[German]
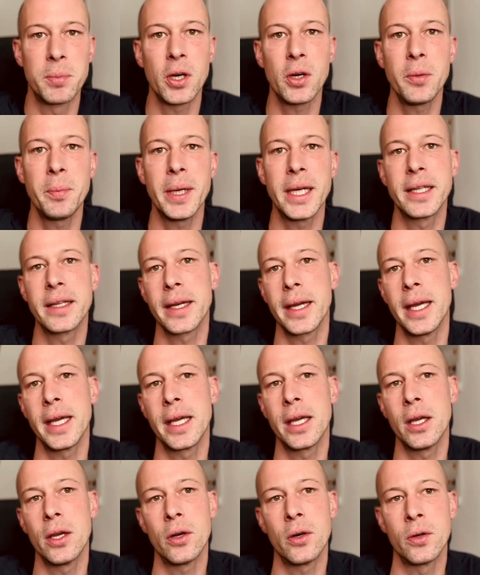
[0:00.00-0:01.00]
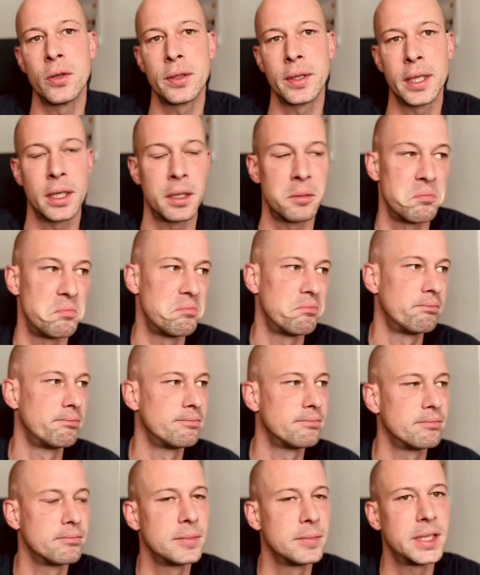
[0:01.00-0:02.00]
Blogbeiträge oder,
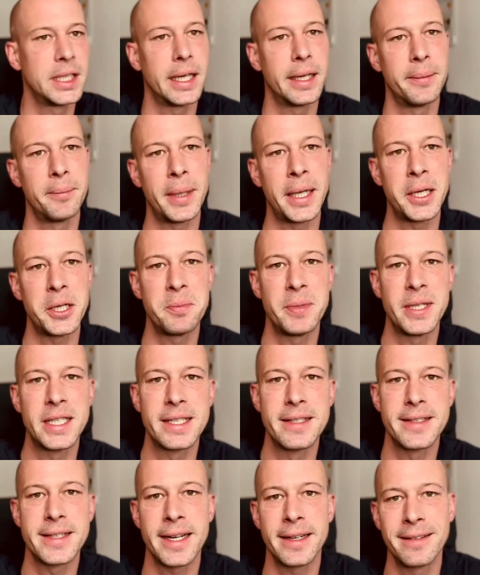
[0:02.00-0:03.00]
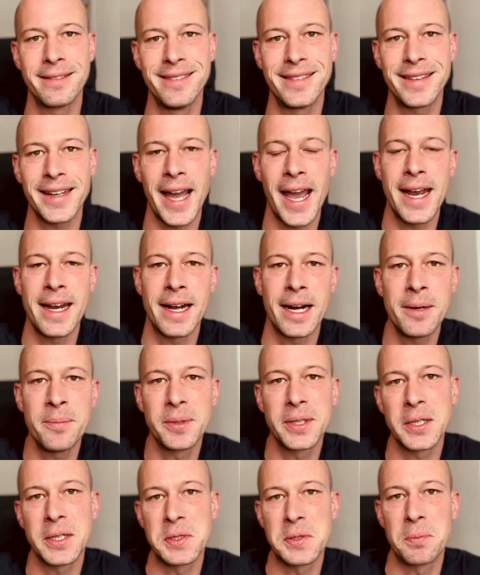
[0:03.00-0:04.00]
tja, meine Spitzenzeiten
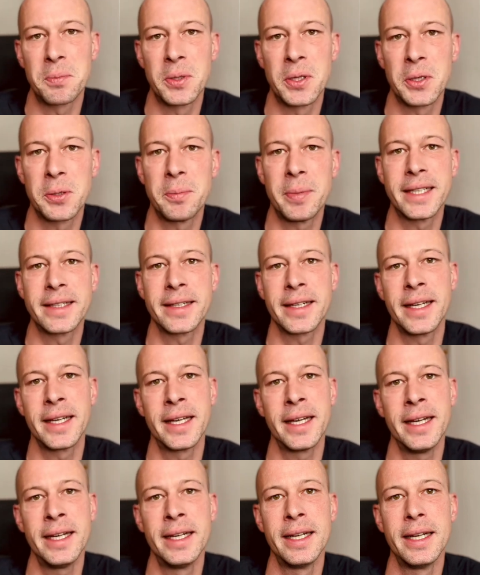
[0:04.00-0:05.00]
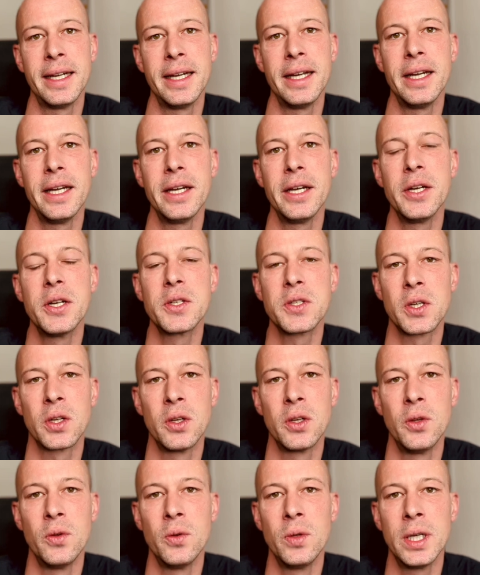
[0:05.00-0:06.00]
3.500 Blogbeiträge,
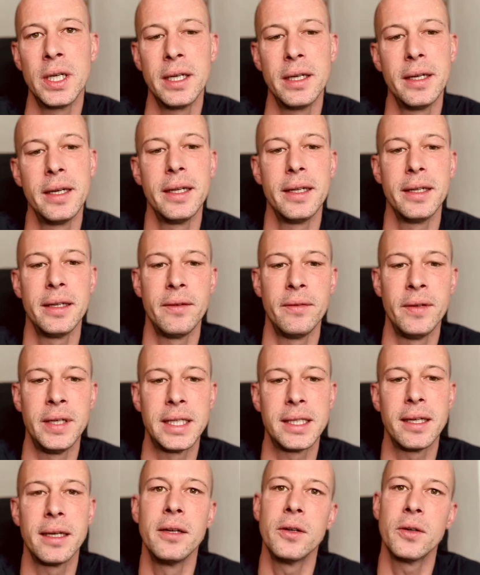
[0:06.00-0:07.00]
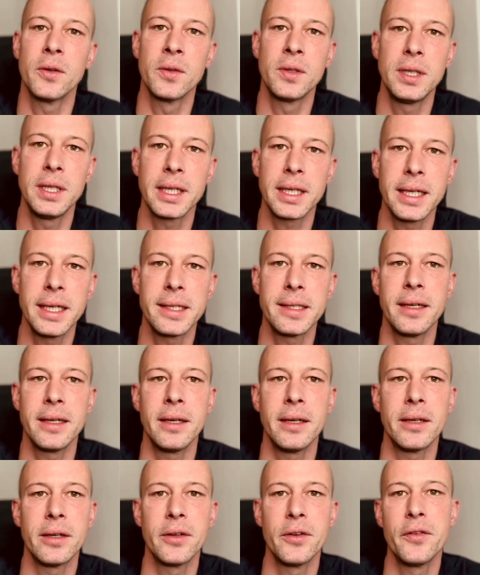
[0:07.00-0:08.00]
sondern nur die wichtigen und die
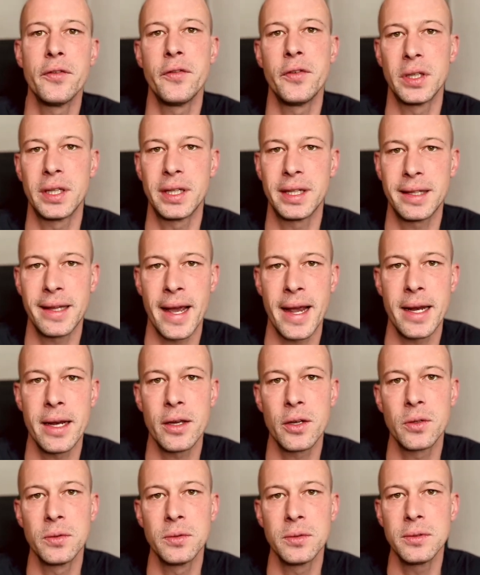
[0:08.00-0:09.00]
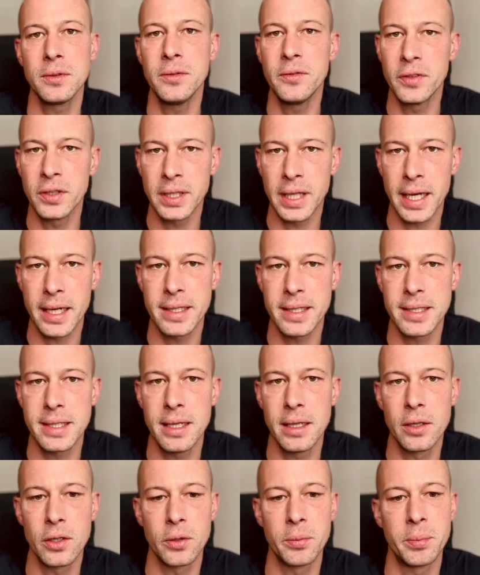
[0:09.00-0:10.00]
richtigen für deine Kunden, für deine
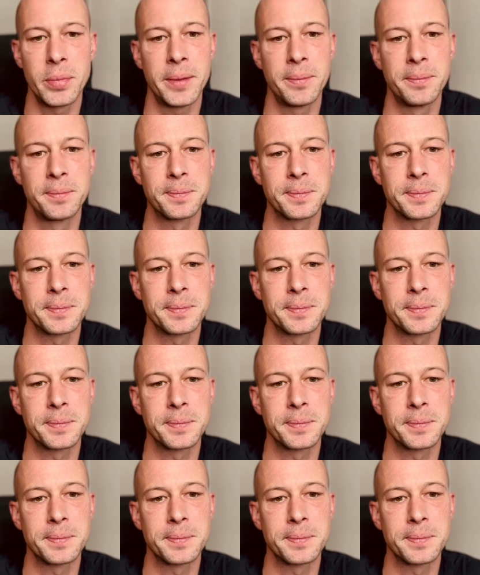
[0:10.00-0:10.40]
Zielgruppe.